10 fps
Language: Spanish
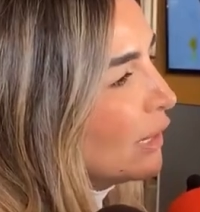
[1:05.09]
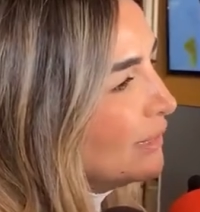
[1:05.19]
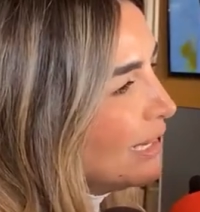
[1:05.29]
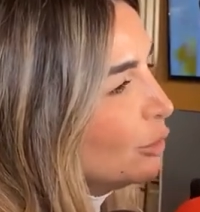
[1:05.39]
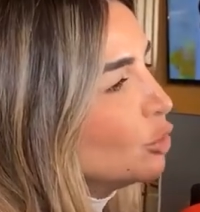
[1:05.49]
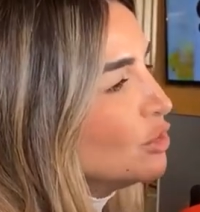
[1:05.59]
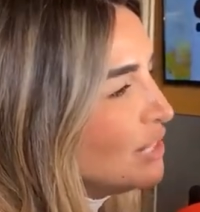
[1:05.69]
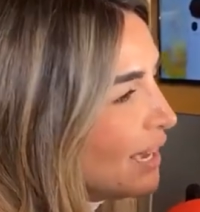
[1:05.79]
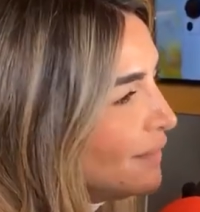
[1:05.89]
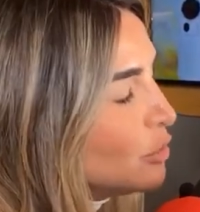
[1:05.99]
nuestros
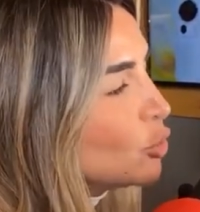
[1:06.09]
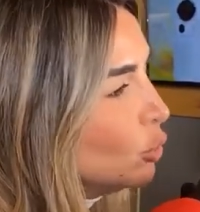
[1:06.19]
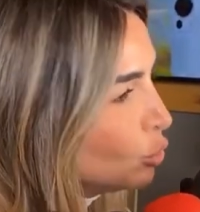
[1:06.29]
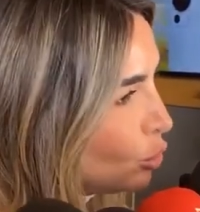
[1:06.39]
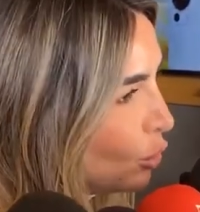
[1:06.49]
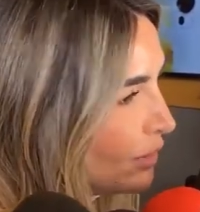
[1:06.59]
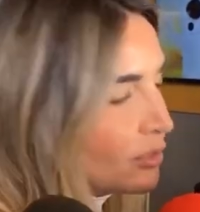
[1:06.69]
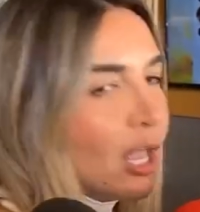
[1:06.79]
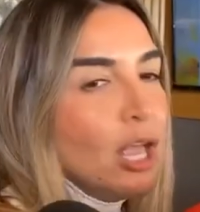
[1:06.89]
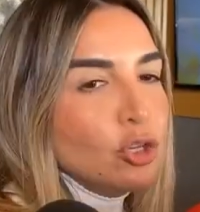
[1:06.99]
candidatos lleven
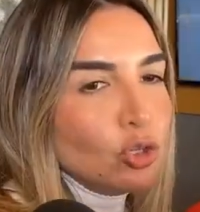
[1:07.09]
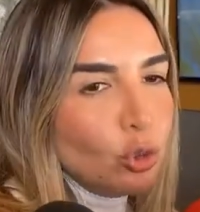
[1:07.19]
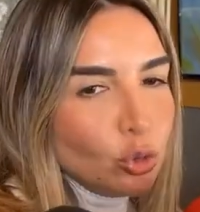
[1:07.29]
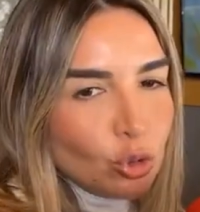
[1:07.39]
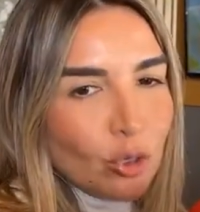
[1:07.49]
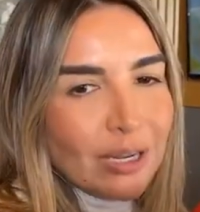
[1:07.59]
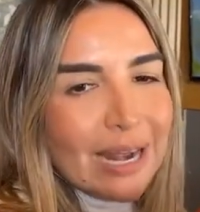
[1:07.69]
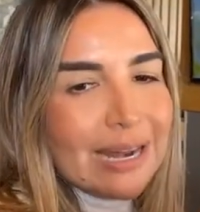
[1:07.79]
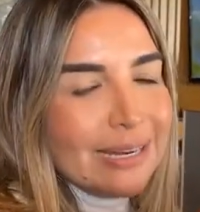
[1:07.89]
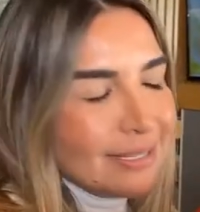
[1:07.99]
soluciones,
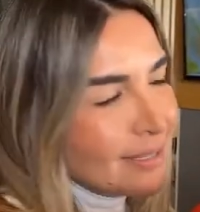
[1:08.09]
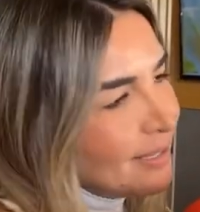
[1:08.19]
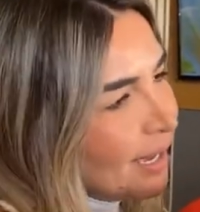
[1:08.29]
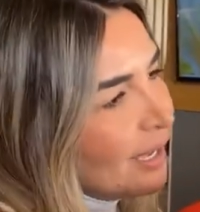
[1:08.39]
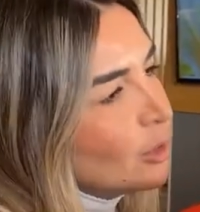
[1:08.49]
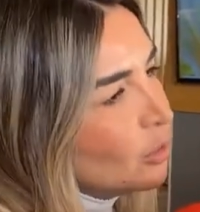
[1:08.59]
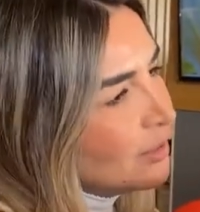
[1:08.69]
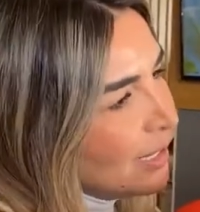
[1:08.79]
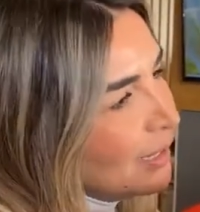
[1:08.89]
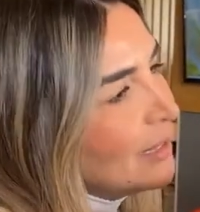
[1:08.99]
soluciones a las
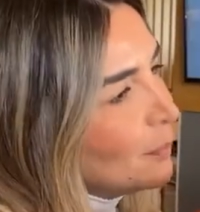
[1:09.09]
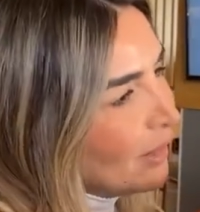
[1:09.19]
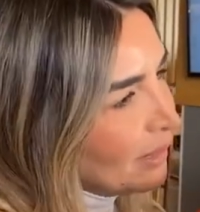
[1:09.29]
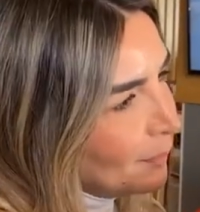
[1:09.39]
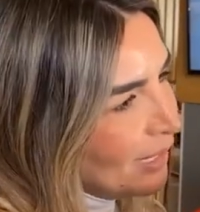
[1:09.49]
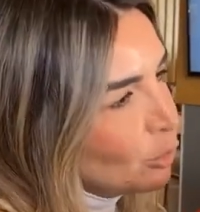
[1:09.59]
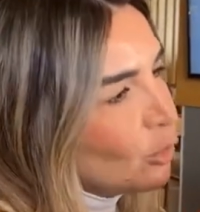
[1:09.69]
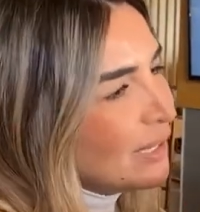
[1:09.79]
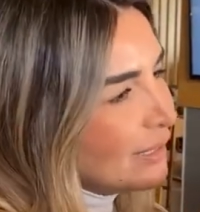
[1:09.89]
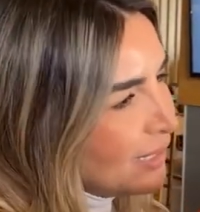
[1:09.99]
necesidades que hoy tiene el
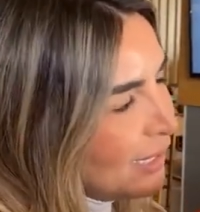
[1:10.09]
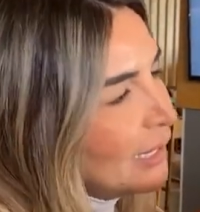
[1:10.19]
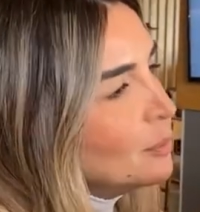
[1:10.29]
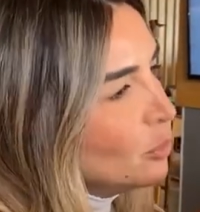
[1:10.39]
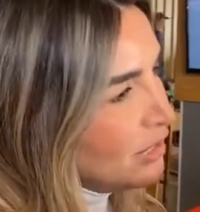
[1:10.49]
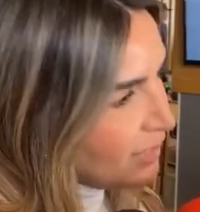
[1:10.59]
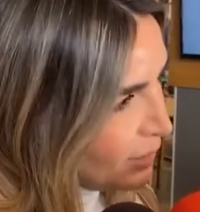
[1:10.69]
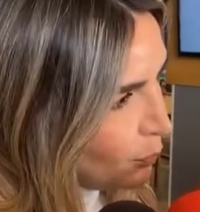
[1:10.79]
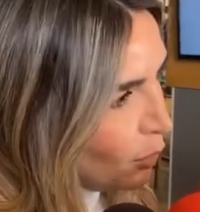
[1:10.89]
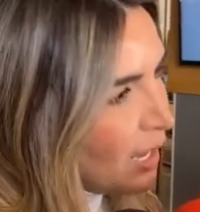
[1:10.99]
departamento y que tiene el
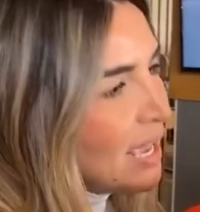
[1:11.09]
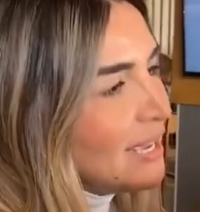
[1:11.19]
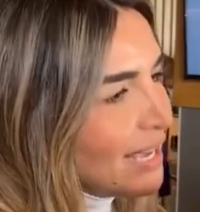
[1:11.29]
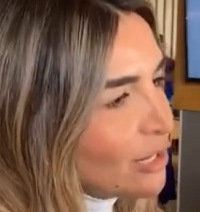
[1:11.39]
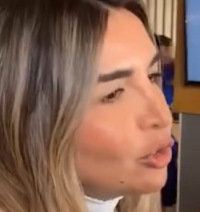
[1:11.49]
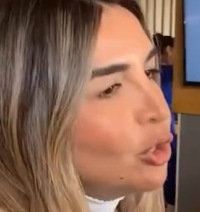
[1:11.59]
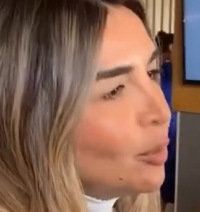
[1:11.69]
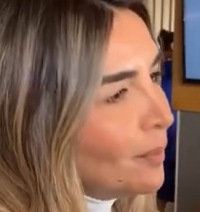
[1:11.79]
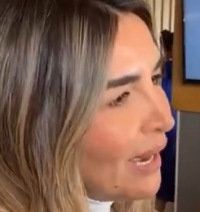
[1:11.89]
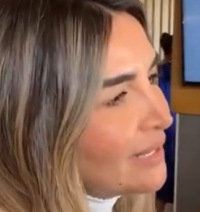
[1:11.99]
municipio. Y
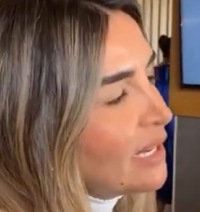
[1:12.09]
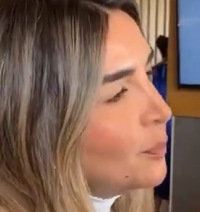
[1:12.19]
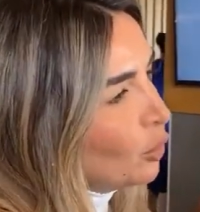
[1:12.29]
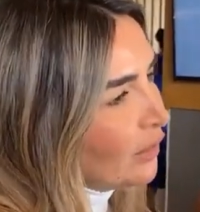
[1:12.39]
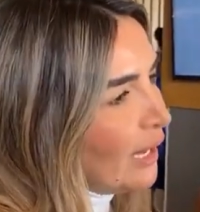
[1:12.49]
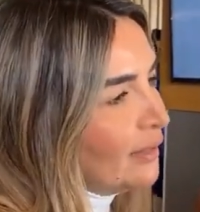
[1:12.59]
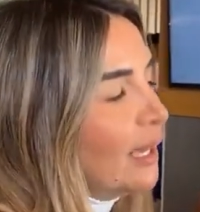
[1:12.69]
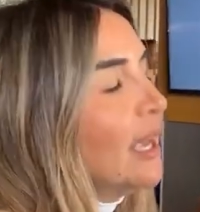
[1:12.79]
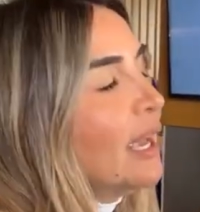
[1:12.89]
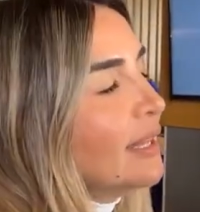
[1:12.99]
eso es lo más
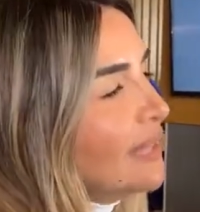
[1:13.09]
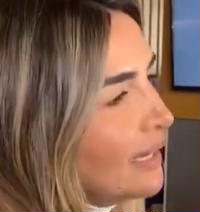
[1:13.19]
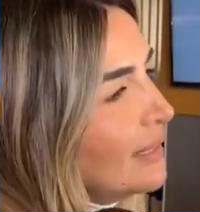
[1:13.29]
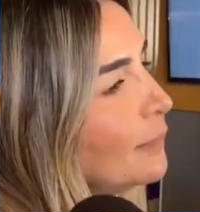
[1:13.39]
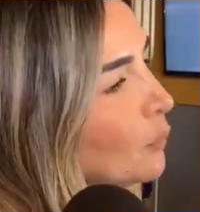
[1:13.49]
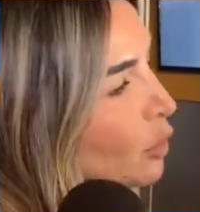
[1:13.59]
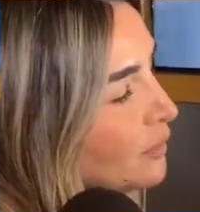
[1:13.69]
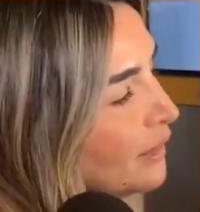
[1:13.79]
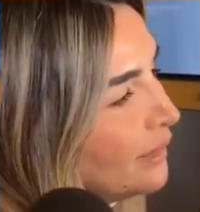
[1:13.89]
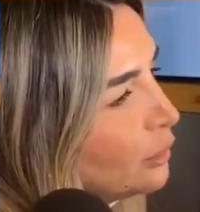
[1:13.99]
importante.
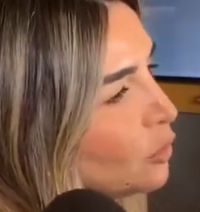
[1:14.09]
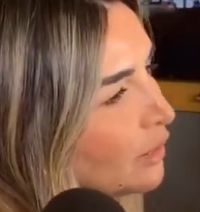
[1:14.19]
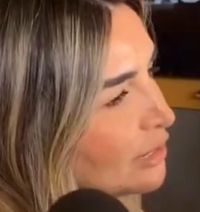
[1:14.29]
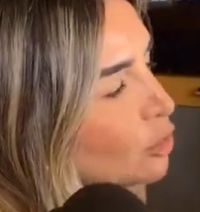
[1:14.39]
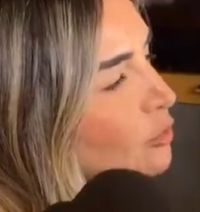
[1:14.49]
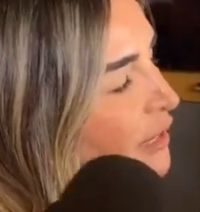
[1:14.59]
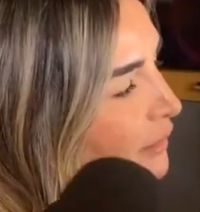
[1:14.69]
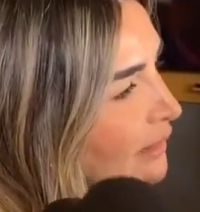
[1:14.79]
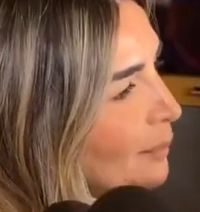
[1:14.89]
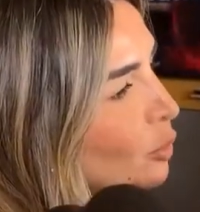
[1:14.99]
Desde el,
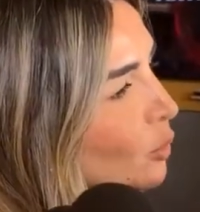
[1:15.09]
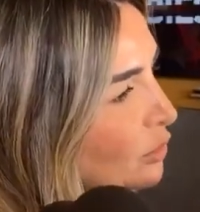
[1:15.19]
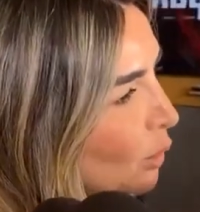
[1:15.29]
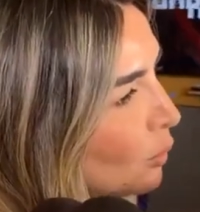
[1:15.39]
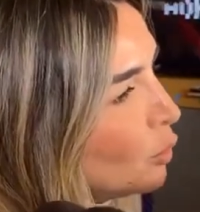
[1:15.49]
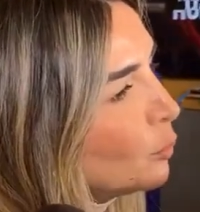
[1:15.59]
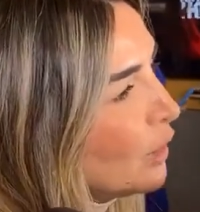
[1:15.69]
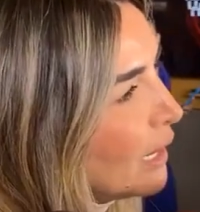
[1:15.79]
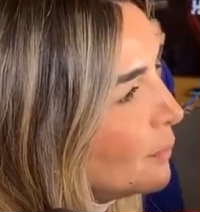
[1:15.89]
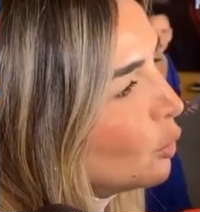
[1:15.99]
Congreso levantamos nuestra
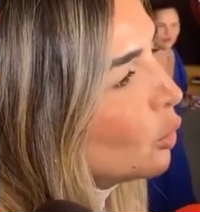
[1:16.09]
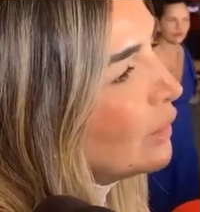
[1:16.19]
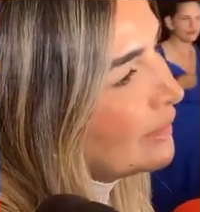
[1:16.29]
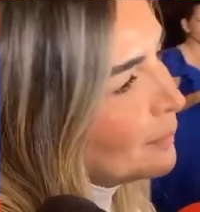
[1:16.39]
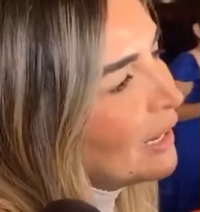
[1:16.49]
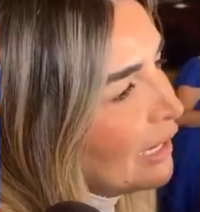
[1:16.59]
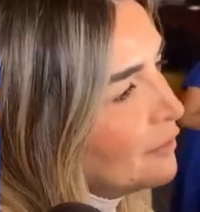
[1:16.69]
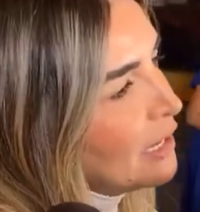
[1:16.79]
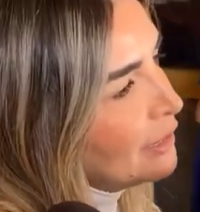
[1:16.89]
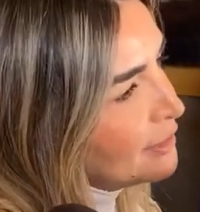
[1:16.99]
voz, por ejemplo, con el
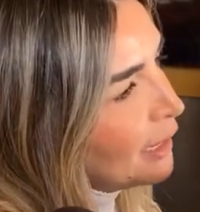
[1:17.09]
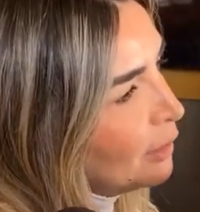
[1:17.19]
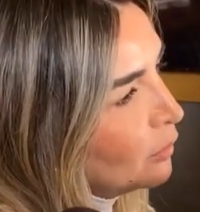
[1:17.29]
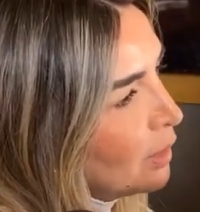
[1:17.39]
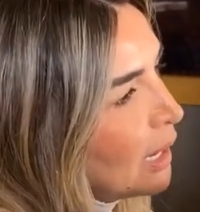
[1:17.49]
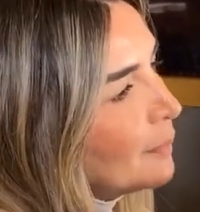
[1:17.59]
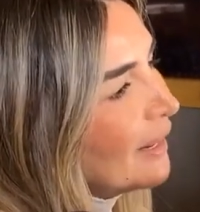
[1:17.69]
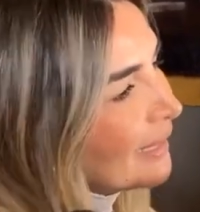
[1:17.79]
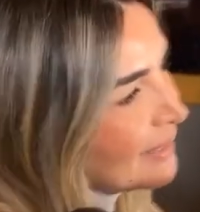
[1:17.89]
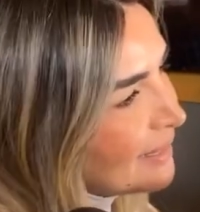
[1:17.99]
tema de la vía al llano,
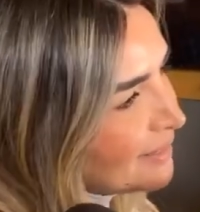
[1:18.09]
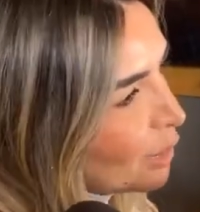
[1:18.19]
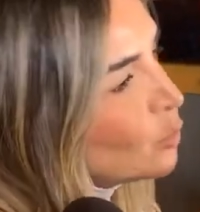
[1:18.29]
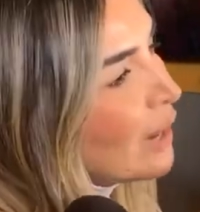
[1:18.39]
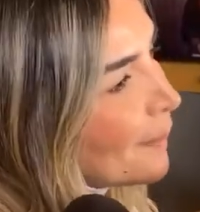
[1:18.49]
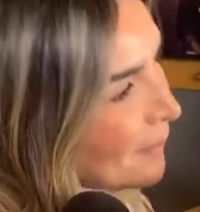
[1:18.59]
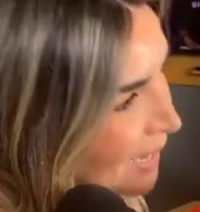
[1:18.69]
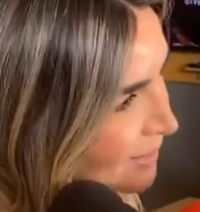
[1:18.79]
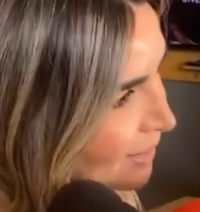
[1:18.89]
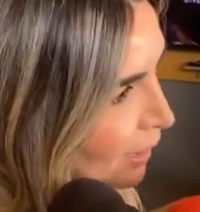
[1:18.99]
para que se hiciera
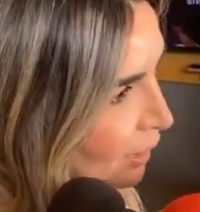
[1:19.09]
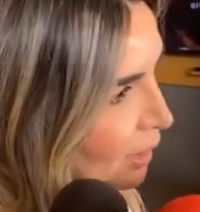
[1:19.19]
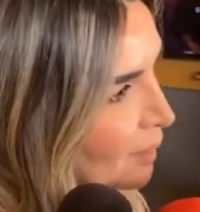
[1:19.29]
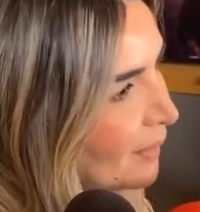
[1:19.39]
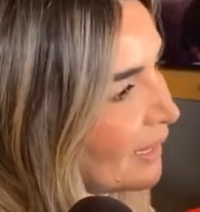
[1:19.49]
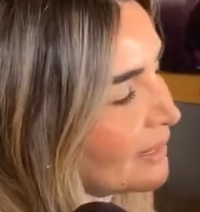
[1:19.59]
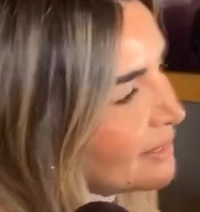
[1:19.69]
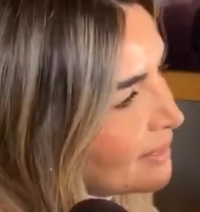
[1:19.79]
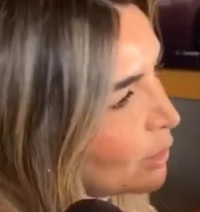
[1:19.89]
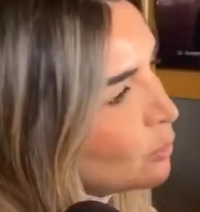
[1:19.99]
una mesa
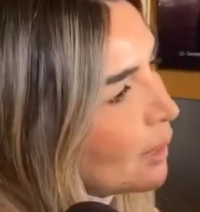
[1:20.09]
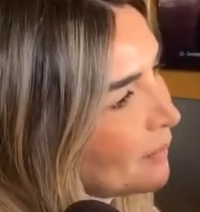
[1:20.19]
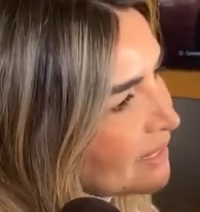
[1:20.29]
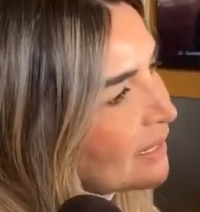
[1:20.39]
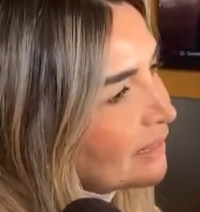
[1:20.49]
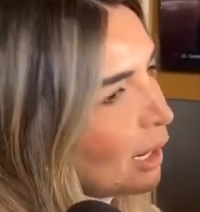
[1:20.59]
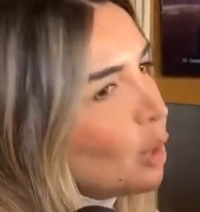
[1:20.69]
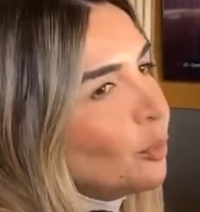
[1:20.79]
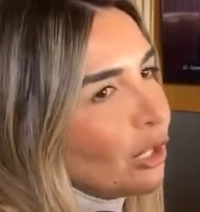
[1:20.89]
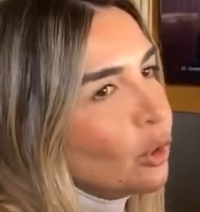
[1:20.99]
para que se hiciera una mesa
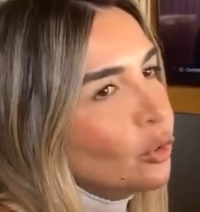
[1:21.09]
de trabajo